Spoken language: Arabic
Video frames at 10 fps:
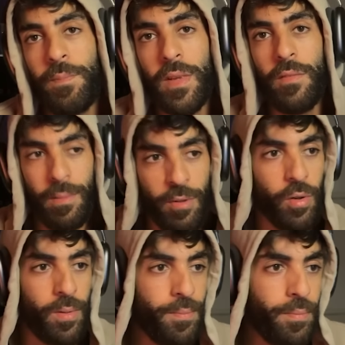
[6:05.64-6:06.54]
فهمتوا
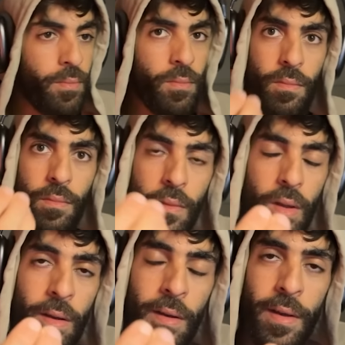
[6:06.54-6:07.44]

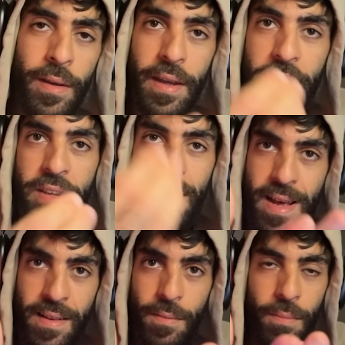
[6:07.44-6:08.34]
يعني
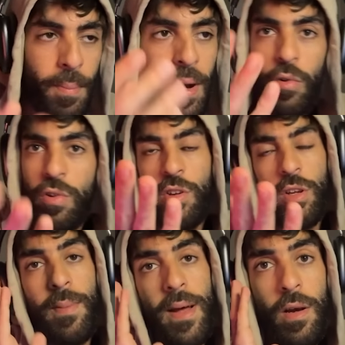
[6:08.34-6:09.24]
الناس ما بغاوكش
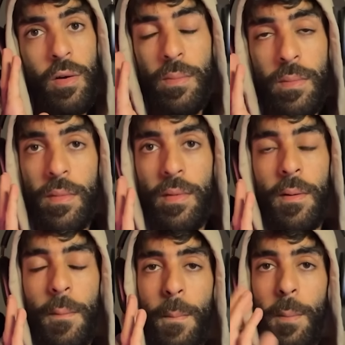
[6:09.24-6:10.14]
تكذب عليهم
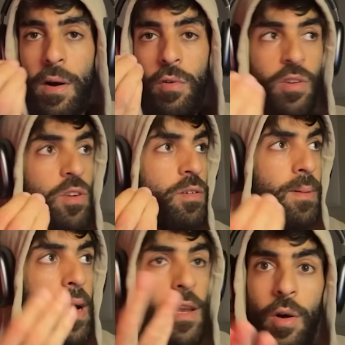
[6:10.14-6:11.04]
ما بغاوكش تجي
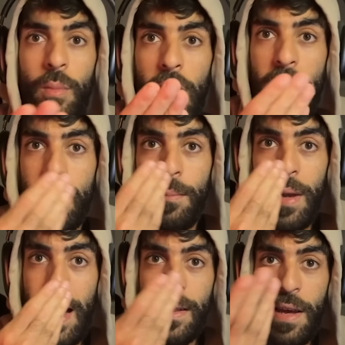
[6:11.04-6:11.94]
تبقى عليهم
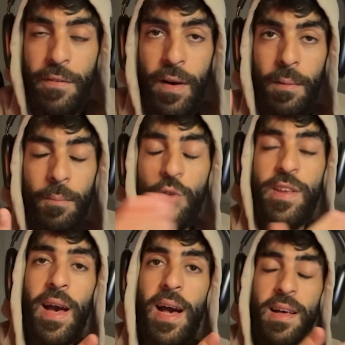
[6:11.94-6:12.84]
بالعاطفه
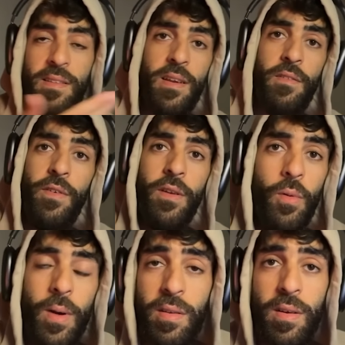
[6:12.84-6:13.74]
موسيقى حزينه في
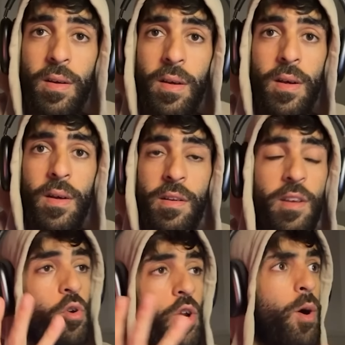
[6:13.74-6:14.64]
فيديوهاتك
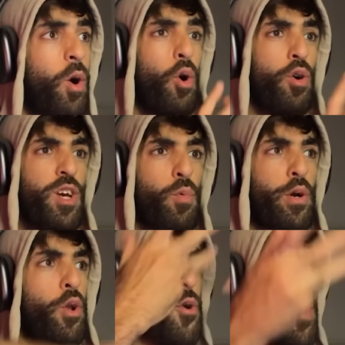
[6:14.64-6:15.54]
تتقول لهم خوتي
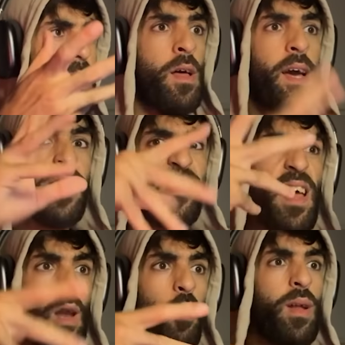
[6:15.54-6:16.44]
وكلوني
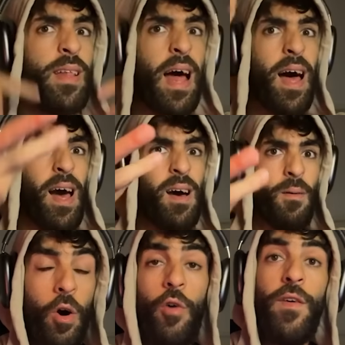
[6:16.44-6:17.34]
رساله لولاد
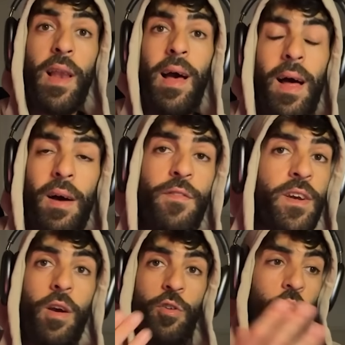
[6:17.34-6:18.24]
الحرام وفي الاخر
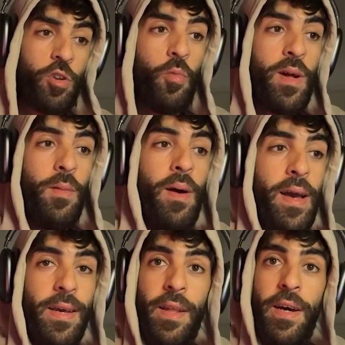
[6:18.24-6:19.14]
فيك جرثومه
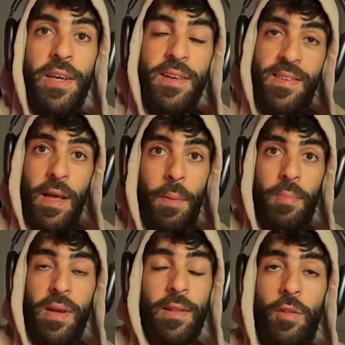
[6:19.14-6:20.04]
المائده هي
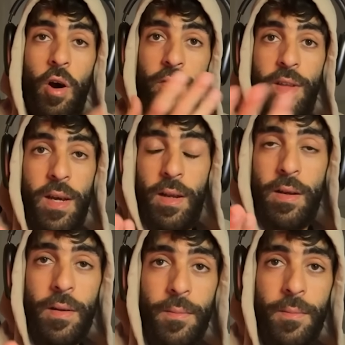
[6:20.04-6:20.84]
السبب ديال الضعف ديالك